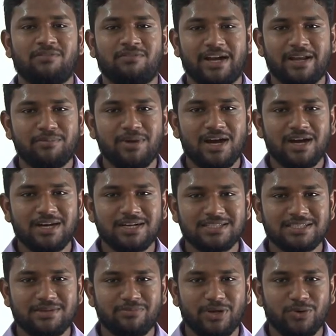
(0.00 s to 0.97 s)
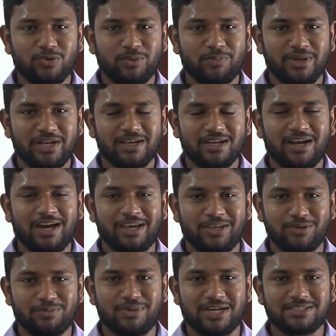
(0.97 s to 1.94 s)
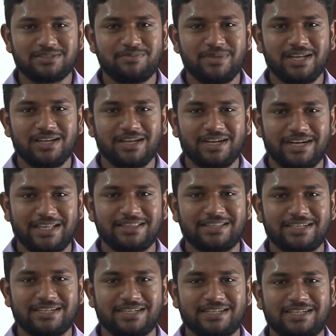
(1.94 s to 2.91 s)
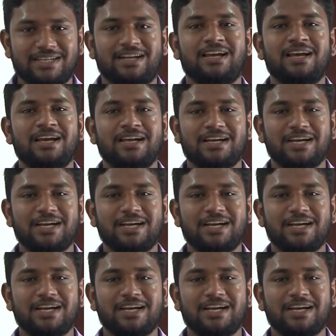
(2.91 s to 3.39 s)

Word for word: வடமாகாண சபை உறுப்பினர் ஐயூப் அஸ்மின் இணைந்திருக்கின்றார்